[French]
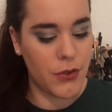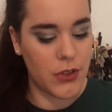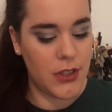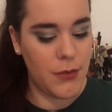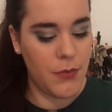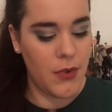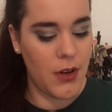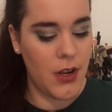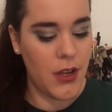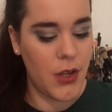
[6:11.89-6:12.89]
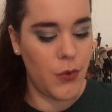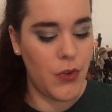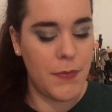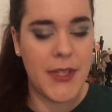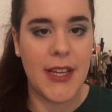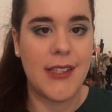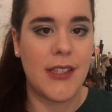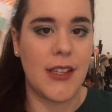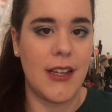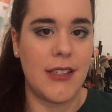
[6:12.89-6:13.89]
centimes les 8
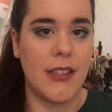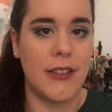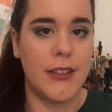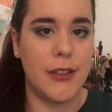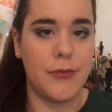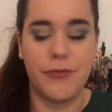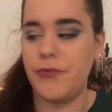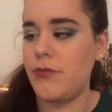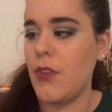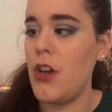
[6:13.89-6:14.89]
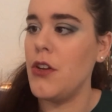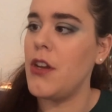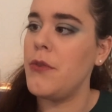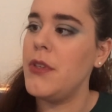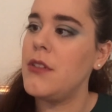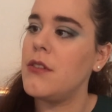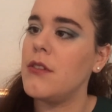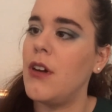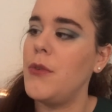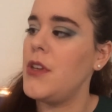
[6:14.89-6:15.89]
pièces à 5. Ah, il y en a 8.
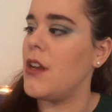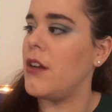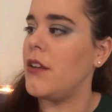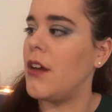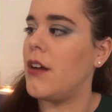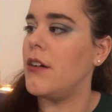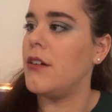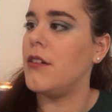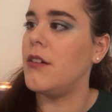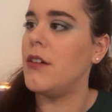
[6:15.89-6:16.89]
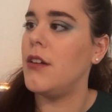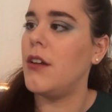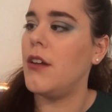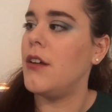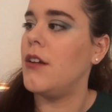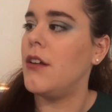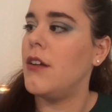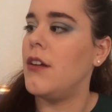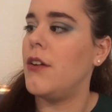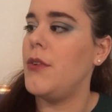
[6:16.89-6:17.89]
Ah oui, il y y a...
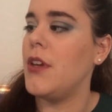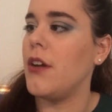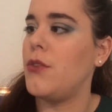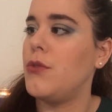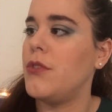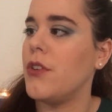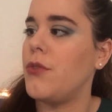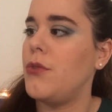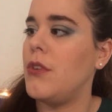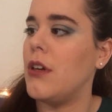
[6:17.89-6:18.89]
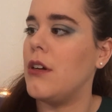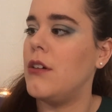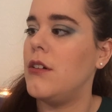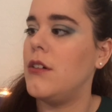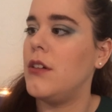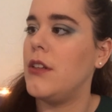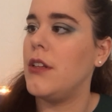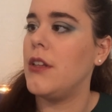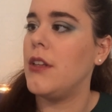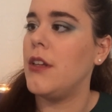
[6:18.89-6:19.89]
Oui, il y a recto verso là.
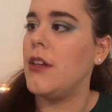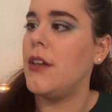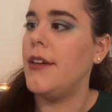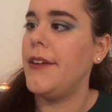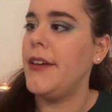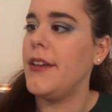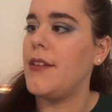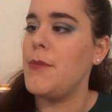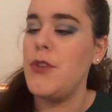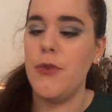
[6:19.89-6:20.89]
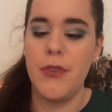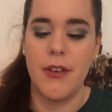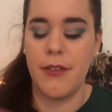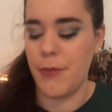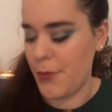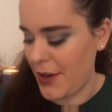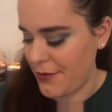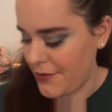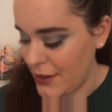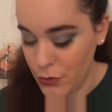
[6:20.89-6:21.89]
Ah, c'est mignon,
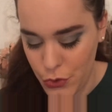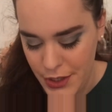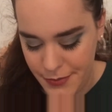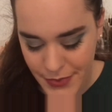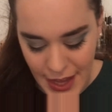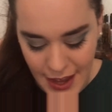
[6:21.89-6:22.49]
elles sont jolies.